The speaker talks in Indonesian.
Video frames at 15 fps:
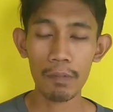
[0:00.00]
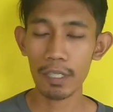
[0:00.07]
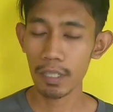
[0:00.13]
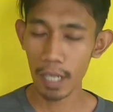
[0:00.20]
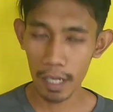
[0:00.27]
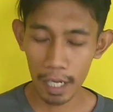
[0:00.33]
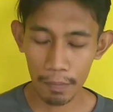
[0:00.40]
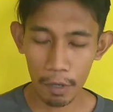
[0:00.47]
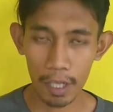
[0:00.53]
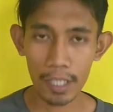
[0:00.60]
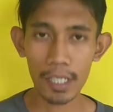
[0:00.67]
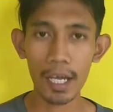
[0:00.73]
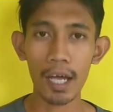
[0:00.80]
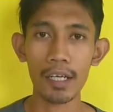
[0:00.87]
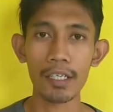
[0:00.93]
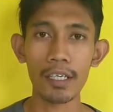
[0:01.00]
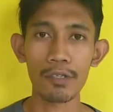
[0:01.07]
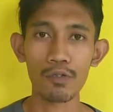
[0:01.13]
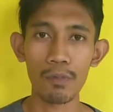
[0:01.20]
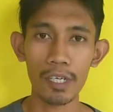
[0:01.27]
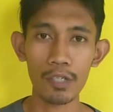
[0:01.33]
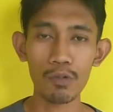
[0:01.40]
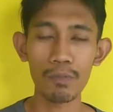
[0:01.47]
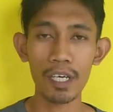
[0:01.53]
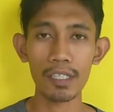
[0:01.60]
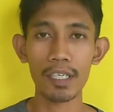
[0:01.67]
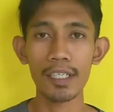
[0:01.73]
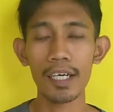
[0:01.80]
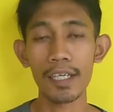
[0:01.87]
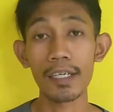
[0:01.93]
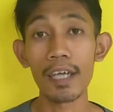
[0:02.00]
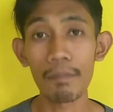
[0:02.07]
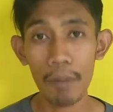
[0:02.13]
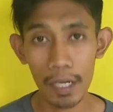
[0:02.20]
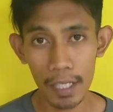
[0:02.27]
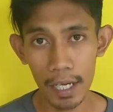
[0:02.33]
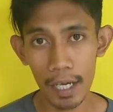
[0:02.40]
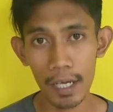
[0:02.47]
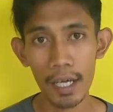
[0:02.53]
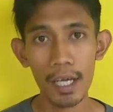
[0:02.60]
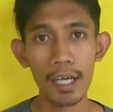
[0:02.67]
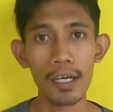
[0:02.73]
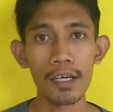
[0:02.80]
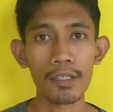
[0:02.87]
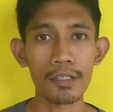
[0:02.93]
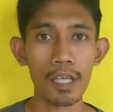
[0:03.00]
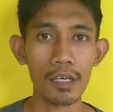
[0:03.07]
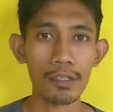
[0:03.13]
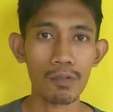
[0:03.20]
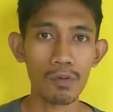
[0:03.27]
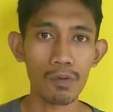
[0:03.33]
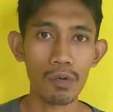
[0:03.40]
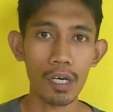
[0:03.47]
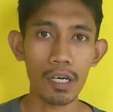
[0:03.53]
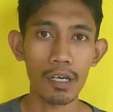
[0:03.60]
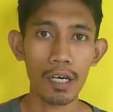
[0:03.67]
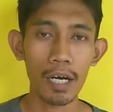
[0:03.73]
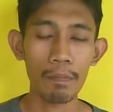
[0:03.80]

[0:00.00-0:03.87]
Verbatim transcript: Mas, sangat boleh sekali. Cuman itu biasanya ada dampaknya entah itu uh,